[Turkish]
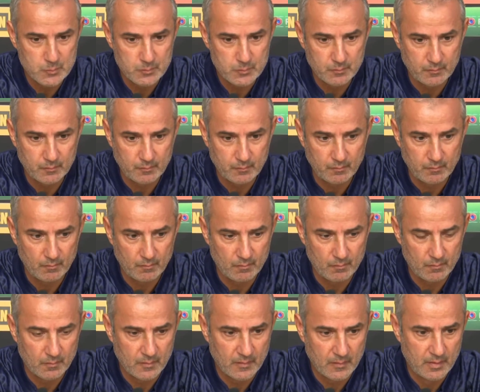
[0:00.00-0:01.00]
daha dar
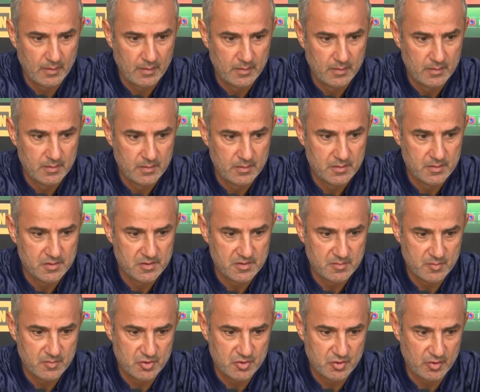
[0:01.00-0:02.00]
rotasyonlar?
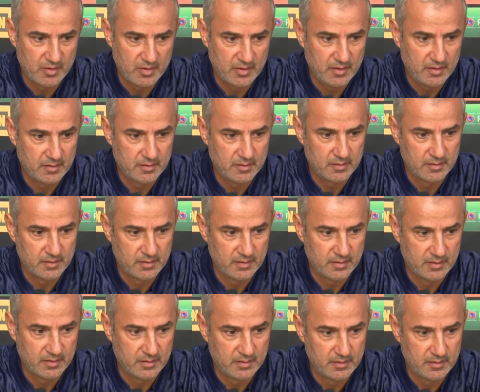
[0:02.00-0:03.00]
Şimdi şöyle
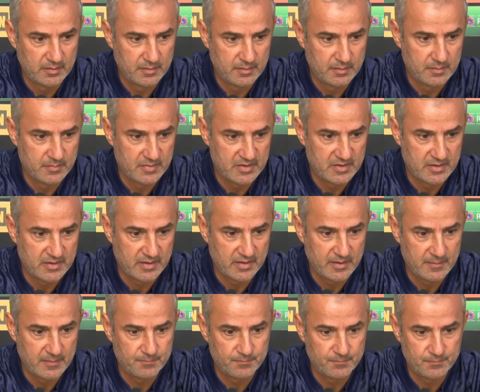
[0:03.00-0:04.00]
e, bir
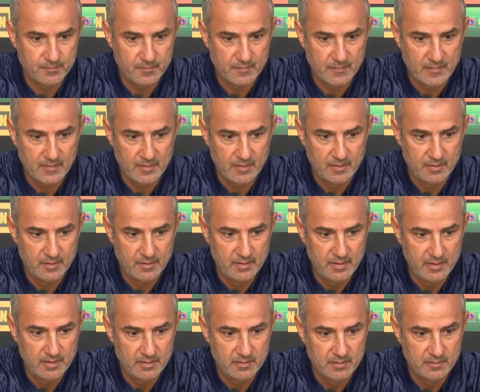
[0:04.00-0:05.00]
kere
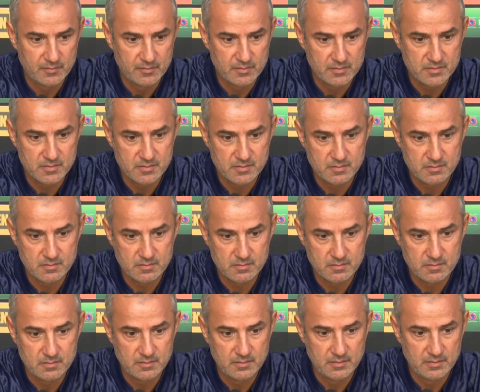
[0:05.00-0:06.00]
ilk lafınız
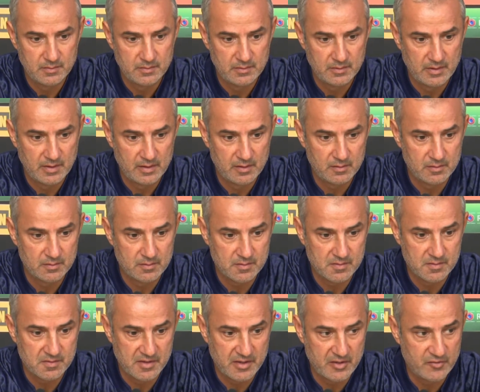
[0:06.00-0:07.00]
yani
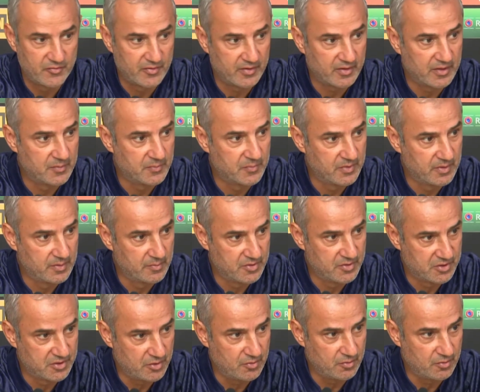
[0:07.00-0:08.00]
zayıf rakip diye bir
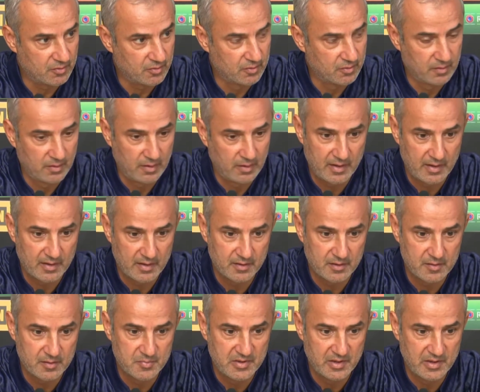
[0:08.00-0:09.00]
şey yok her
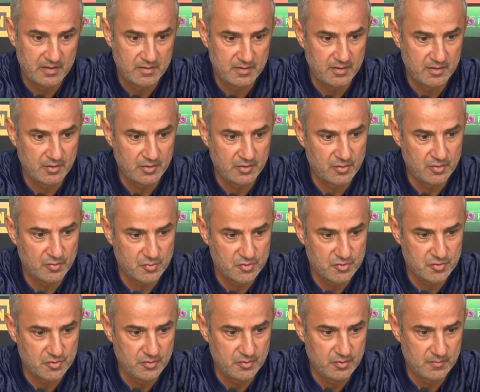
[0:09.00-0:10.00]
rakip kendine göre
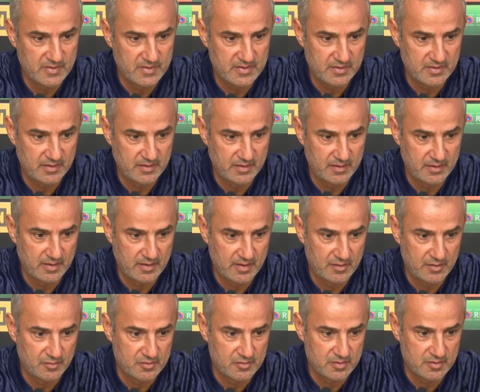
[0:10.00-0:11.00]
güçlü. Mesela
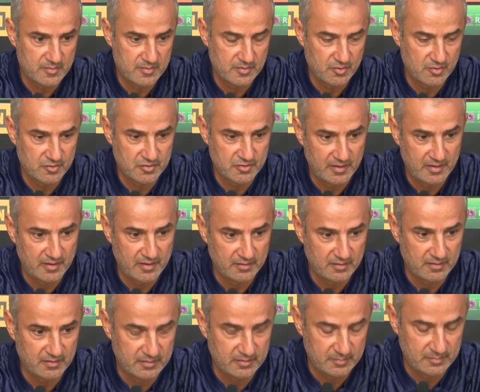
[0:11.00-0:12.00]
yarın hocamız Roşerland
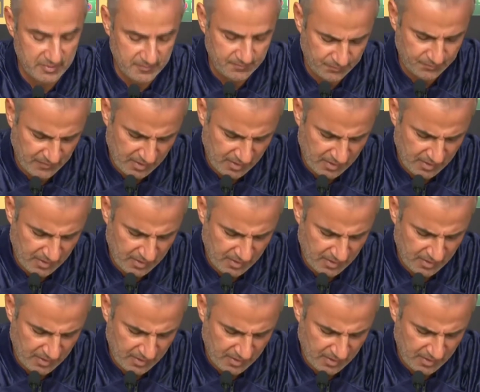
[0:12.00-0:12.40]
takımı